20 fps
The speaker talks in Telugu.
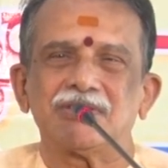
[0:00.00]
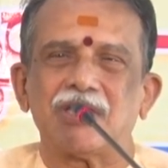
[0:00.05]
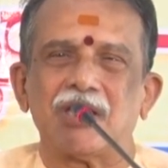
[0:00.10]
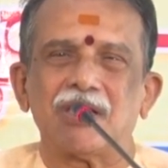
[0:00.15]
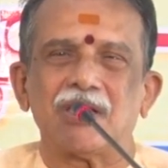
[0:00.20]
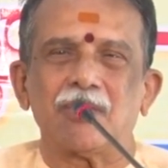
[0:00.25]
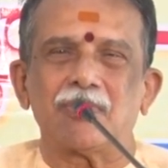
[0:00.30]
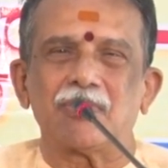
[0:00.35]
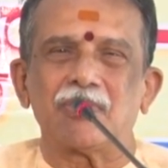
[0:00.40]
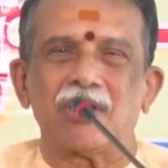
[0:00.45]

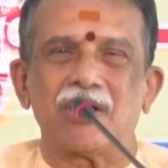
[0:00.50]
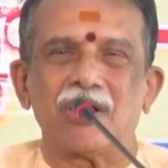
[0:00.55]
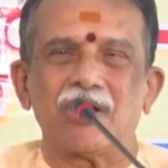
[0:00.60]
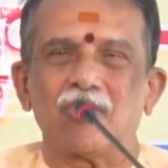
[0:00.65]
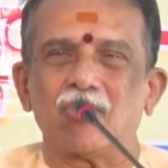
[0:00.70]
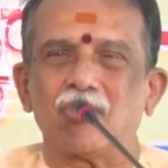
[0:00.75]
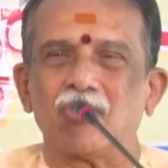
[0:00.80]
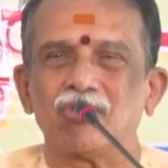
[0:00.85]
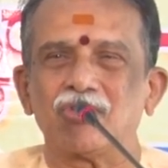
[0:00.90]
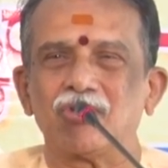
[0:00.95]
దాదాపుగా
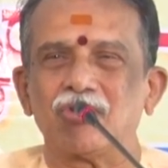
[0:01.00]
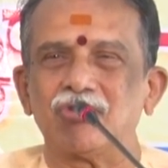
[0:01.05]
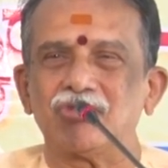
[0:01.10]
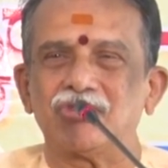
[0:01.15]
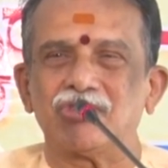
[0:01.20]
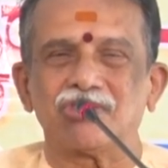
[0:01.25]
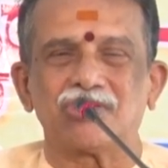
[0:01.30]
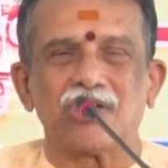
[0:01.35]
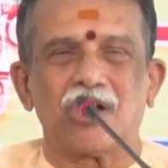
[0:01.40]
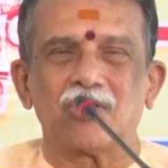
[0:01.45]
రెండు రోజుల
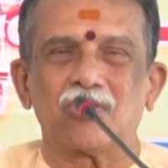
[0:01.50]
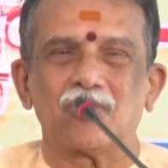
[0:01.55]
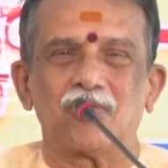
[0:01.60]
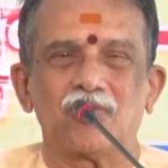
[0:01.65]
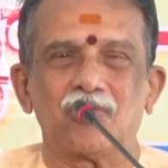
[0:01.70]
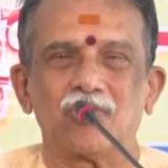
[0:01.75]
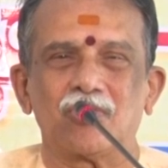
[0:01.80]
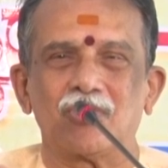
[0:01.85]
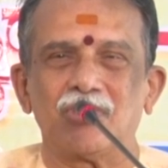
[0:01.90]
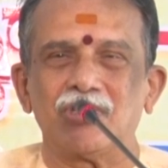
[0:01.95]
నుంచి
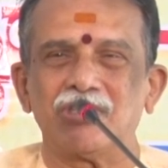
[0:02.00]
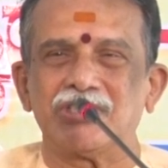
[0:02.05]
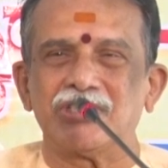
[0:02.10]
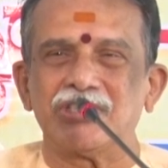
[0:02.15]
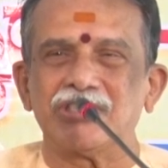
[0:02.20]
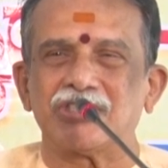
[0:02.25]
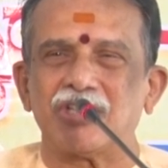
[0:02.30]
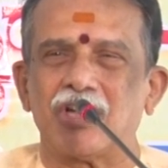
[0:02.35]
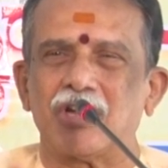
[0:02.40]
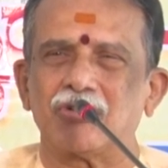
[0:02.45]
చాటువుల
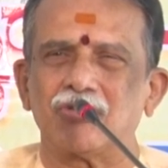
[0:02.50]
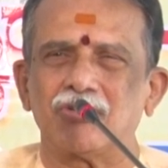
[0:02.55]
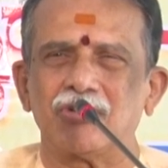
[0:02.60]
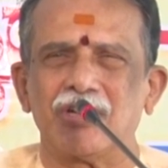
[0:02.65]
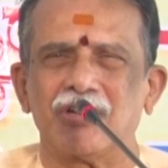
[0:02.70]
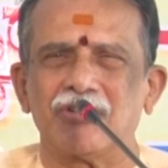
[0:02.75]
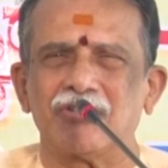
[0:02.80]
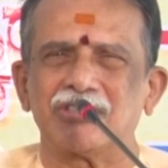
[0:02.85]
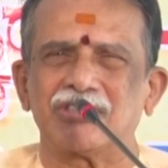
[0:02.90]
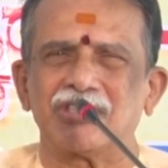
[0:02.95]
గురించి చాటువు
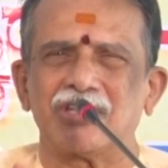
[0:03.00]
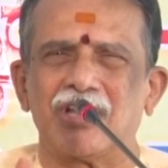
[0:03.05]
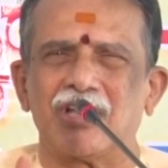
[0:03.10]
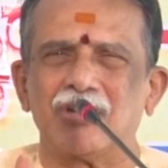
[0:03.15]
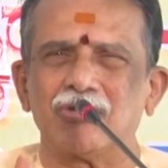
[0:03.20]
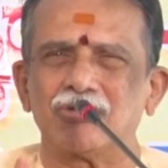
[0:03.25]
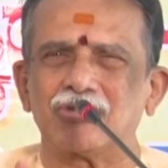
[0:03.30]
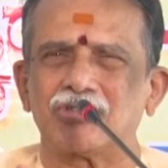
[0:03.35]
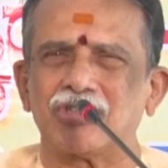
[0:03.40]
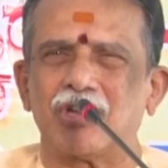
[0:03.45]

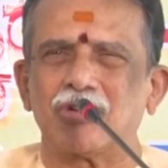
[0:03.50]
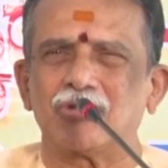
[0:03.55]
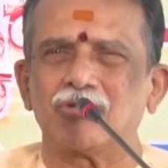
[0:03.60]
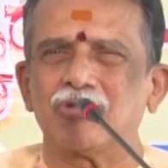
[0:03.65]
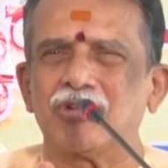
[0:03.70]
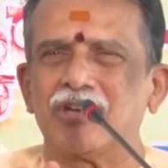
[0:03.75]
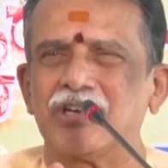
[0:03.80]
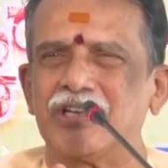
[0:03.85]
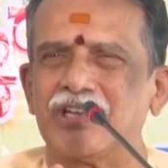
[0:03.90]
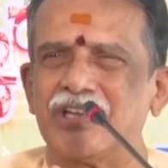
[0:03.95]
నిర్వచనాలు
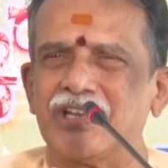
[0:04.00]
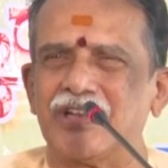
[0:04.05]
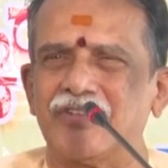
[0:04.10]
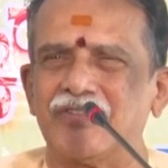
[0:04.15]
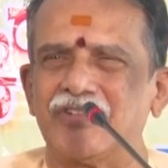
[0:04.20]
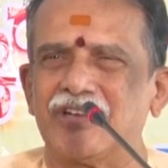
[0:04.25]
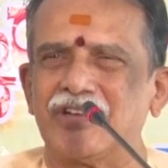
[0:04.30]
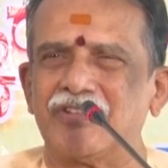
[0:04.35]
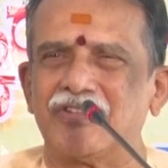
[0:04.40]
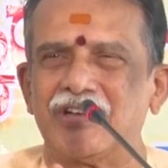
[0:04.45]
చాటువులు అంటే
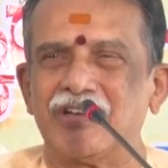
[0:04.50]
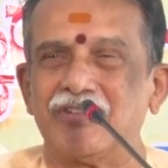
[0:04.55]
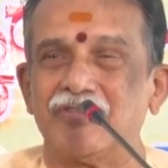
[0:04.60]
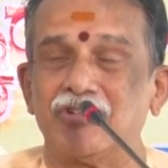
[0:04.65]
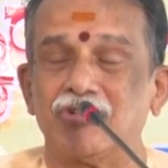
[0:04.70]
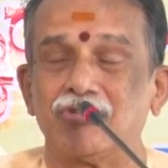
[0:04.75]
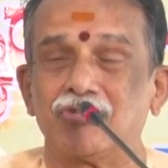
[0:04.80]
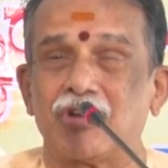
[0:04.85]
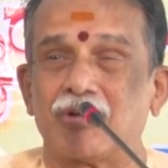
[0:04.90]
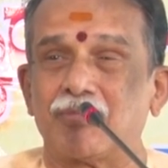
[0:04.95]
ఏమిటి ఇవన్నీ
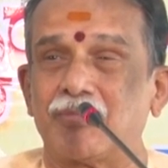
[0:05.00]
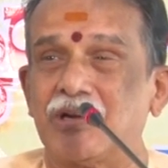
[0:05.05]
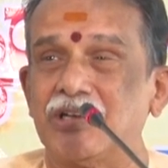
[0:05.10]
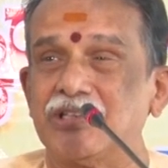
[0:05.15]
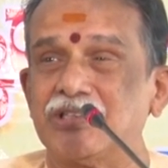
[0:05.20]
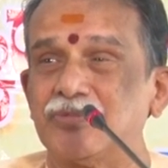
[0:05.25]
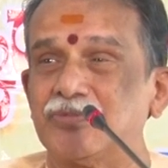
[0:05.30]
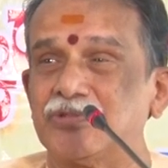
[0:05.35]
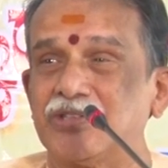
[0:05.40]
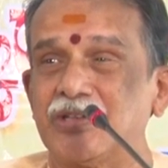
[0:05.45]
వినుంటారు
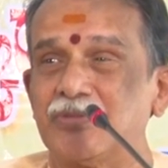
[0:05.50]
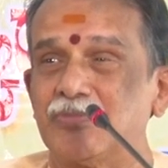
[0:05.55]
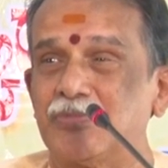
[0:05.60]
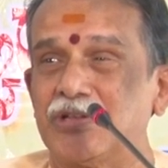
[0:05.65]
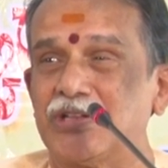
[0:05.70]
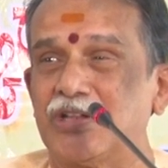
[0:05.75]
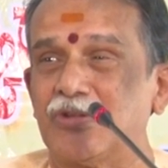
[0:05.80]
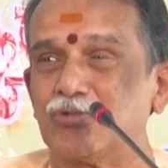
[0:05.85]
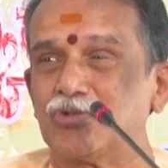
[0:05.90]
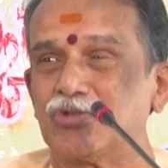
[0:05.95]
మళ్ళీ చెప్తే
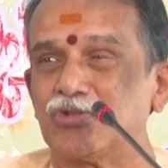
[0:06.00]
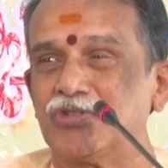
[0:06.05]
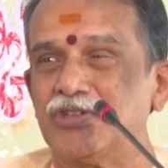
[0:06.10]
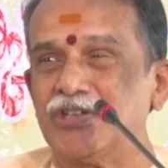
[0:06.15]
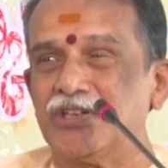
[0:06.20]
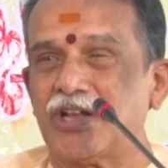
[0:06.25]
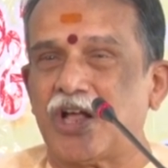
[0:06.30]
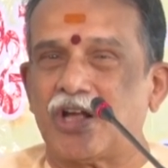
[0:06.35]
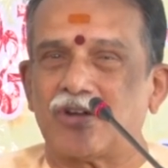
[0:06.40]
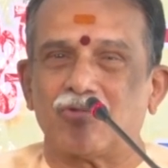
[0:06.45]
ఇబ్బంది
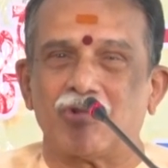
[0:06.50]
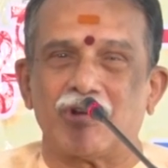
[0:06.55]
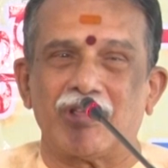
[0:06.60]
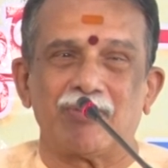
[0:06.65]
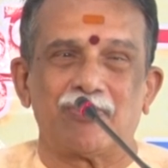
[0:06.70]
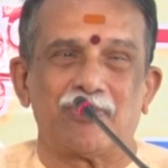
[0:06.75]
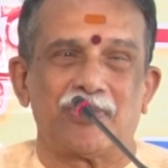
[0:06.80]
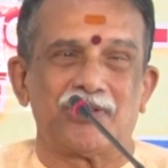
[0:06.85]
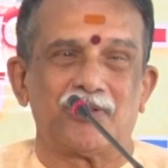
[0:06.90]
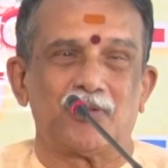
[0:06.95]
అవుతుంది నాకు కూడా
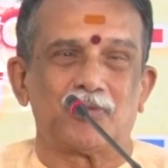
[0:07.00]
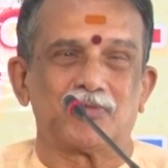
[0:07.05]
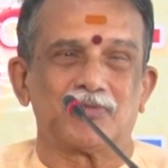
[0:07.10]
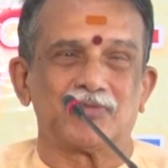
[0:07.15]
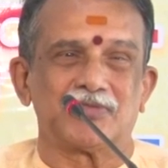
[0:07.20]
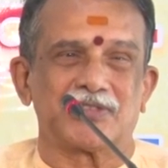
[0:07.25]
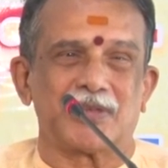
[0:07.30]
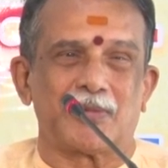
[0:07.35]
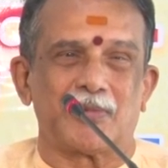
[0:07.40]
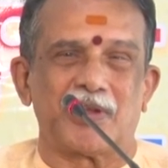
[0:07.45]
ఇబ్బంది
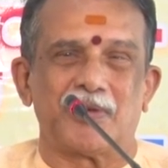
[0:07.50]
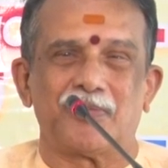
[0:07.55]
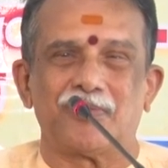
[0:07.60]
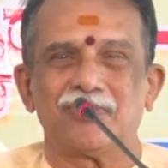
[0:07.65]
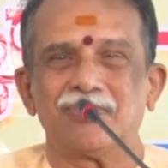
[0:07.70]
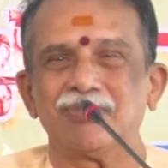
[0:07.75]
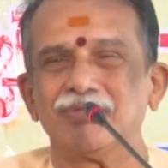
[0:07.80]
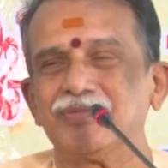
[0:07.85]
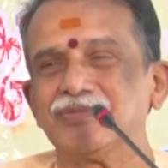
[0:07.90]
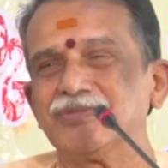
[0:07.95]
అవుతుంది సమయం
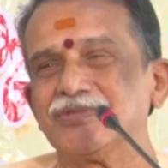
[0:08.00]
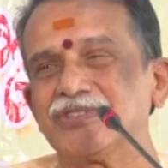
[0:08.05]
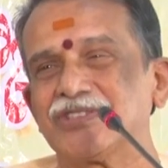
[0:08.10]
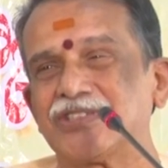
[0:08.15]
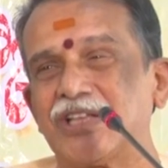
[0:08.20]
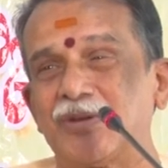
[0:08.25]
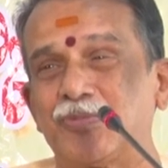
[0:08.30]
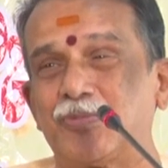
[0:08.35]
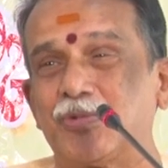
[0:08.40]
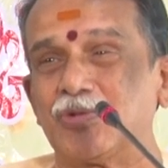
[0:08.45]

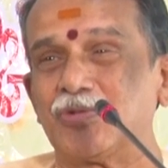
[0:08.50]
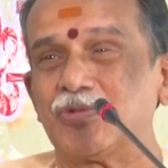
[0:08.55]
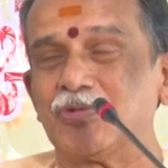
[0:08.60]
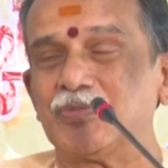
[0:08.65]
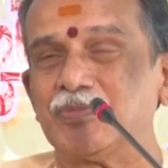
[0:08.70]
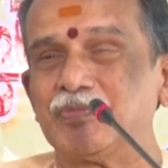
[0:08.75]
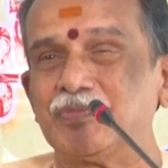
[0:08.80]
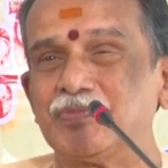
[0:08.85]
సరిపోదు